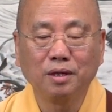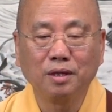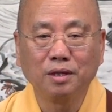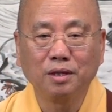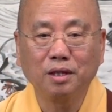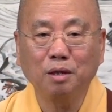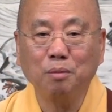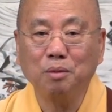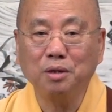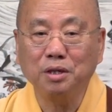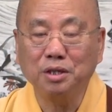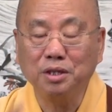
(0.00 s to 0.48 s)

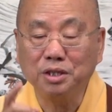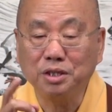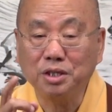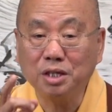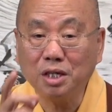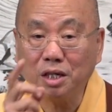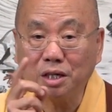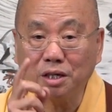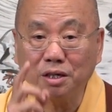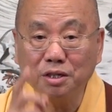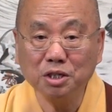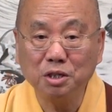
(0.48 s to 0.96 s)
那么你这
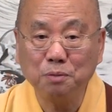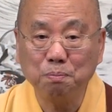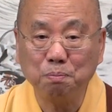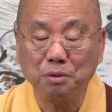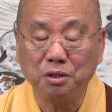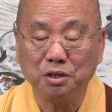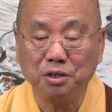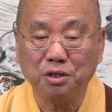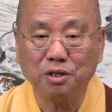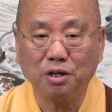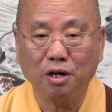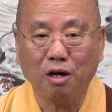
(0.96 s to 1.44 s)
样可以
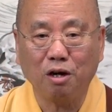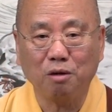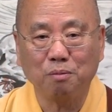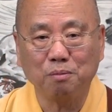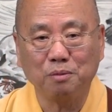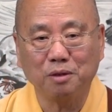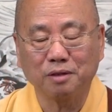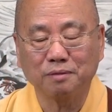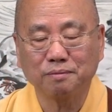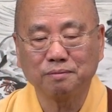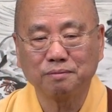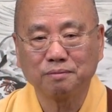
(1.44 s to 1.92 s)
比较
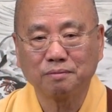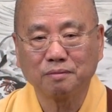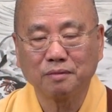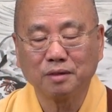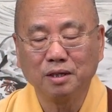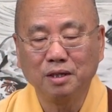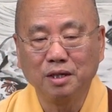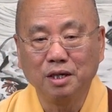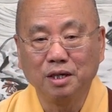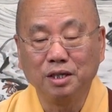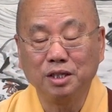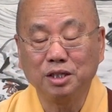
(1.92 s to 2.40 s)
嘛？
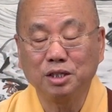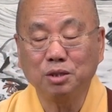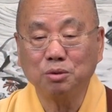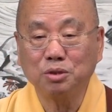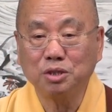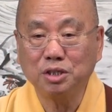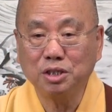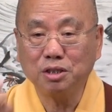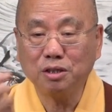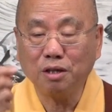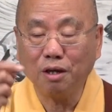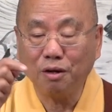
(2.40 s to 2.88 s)
你就
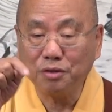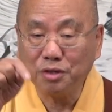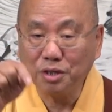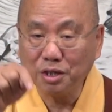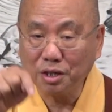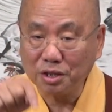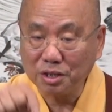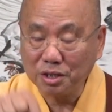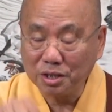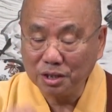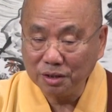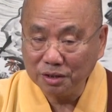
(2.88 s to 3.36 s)
知道这
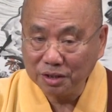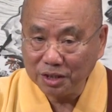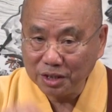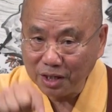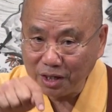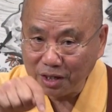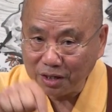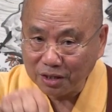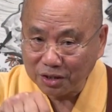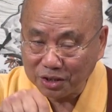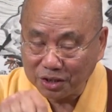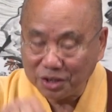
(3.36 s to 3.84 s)
个
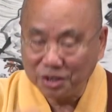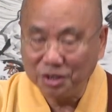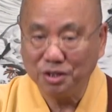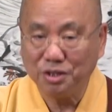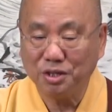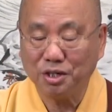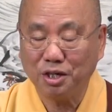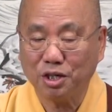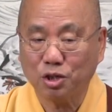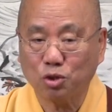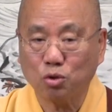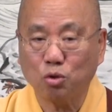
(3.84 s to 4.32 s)
这个世
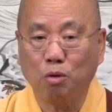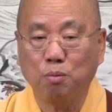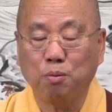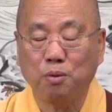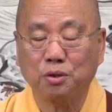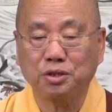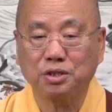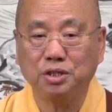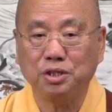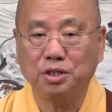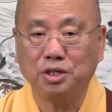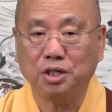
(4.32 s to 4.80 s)
界娑
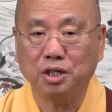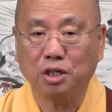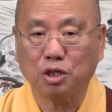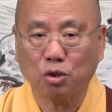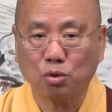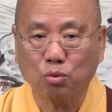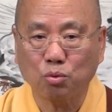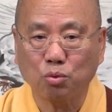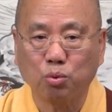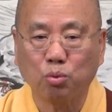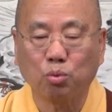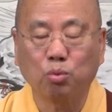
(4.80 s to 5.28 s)
婆世界的
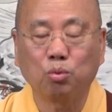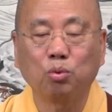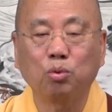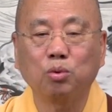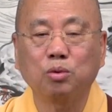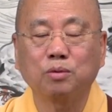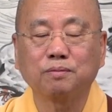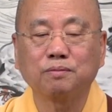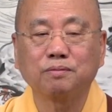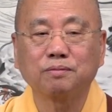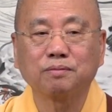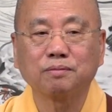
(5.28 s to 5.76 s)
苦，